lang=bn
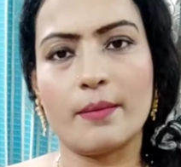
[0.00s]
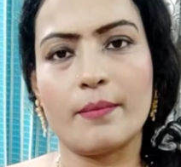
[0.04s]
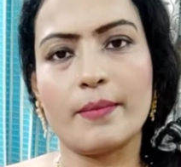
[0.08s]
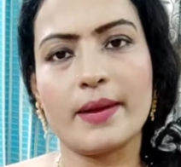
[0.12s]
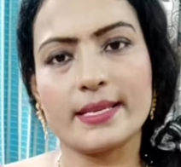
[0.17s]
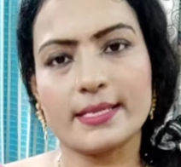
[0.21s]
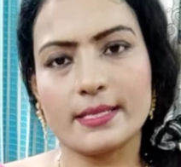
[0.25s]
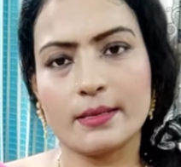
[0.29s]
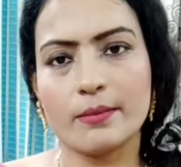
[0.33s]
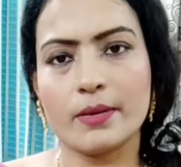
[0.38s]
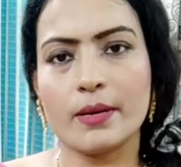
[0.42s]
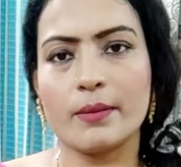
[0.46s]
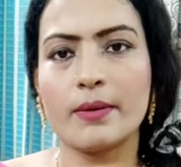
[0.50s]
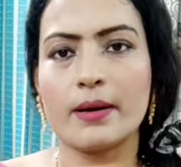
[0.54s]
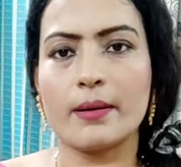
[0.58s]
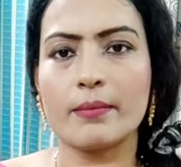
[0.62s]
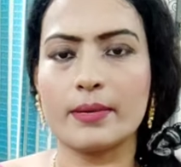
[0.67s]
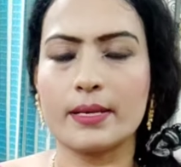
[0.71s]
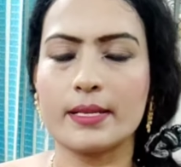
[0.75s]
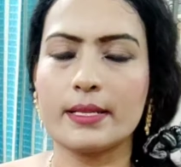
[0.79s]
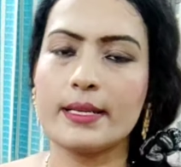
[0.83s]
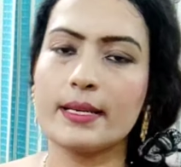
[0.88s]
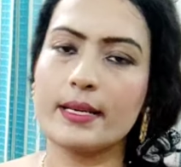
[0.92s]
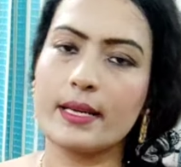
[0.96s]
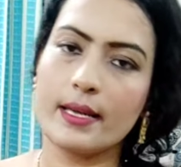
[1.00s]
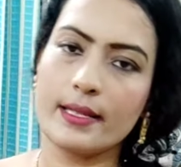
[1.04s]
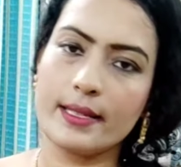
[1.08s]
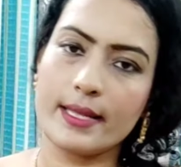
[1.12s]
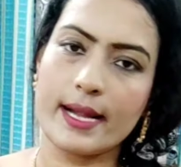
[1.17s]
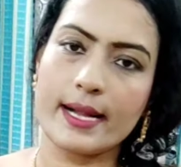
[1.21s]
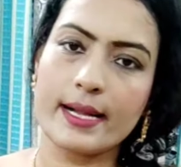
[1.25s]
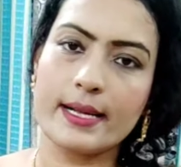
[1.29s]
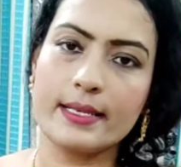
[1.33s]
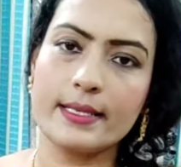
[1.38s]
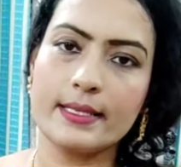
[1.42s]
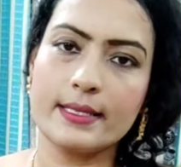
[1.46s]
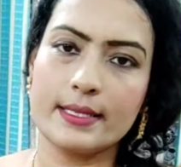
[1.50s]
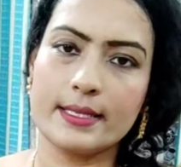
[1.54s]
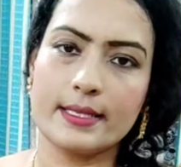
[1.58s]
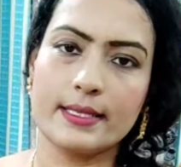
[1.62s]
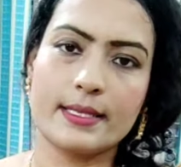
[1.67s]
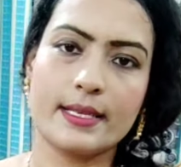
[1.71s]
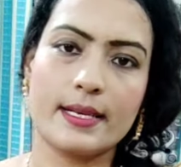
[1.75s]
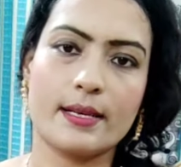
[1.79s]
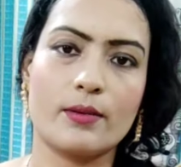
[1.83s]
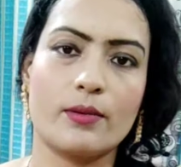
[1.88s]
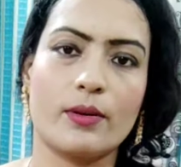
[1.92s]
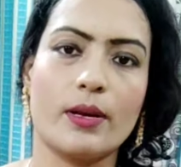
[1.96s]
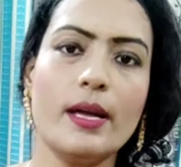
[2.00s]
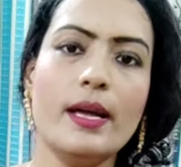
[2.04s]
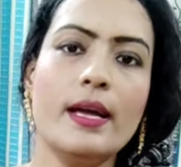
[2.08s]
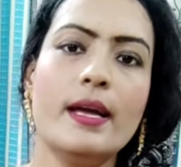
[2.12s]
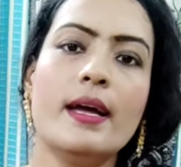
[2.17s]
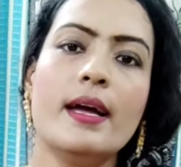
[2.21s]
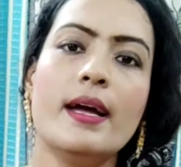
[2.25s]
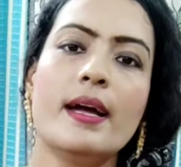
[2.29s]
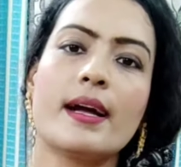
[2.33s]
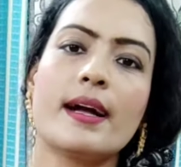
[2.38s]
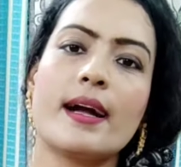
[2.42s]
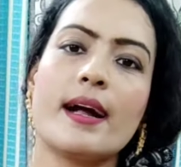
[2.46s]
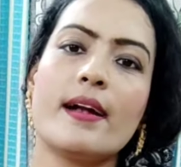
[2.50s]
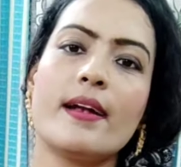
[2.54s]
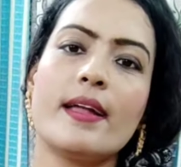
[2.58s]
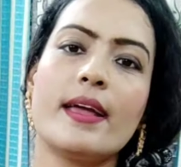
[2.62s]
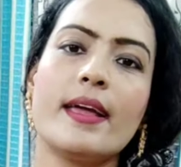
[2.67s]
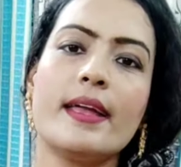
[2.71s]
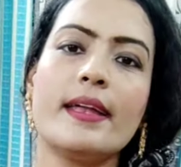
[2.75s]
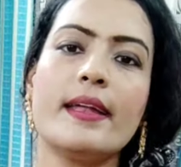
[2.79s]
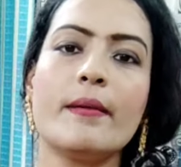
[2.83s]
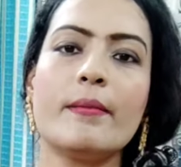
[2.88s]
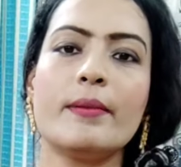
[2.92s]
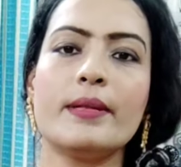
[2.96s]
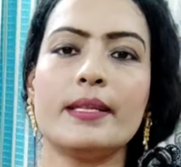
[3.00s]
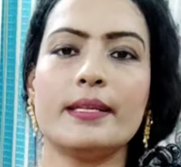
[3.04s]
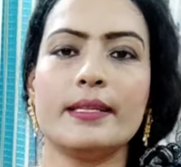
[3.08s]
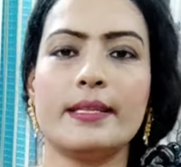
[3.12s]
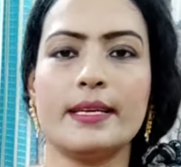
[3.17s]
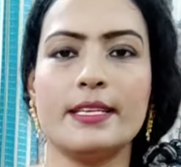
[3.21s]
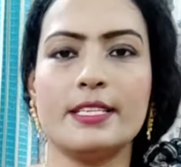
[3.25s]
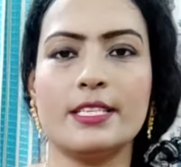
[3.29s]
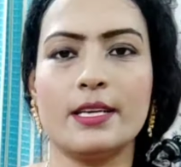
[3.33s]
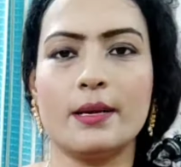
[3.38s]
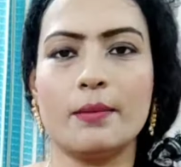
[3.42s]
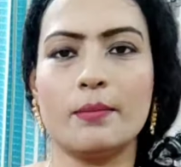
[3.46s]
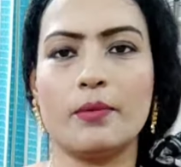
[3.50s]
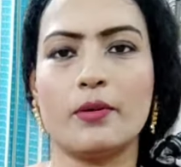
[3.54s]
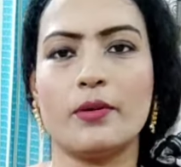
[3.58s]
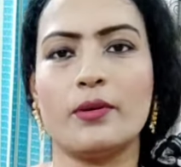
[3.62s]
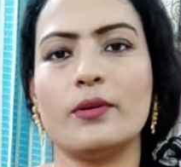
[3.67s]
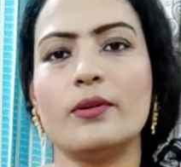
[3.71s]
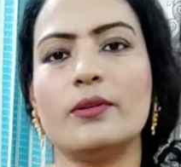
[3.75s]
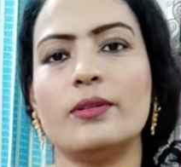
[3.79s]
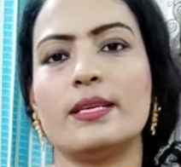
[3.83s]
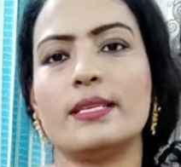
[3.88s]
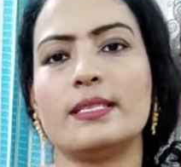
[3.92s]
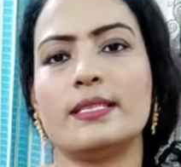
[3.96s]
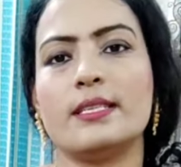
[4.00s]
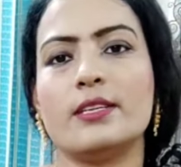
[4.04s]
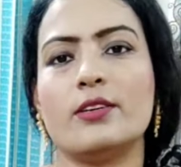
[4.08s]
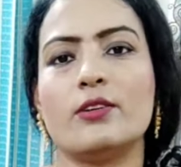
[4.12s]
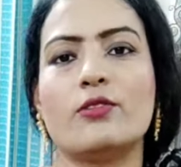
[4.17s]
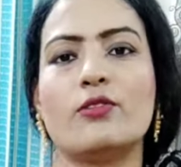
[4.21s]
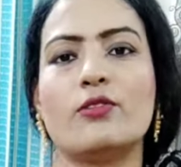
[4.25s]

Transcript: ম্যাক্সিমাম আপনাদেরকে দেখানোর চেষ্টা করি কারণ এটা আমাদের দেশীয় পণ্য দেশীয়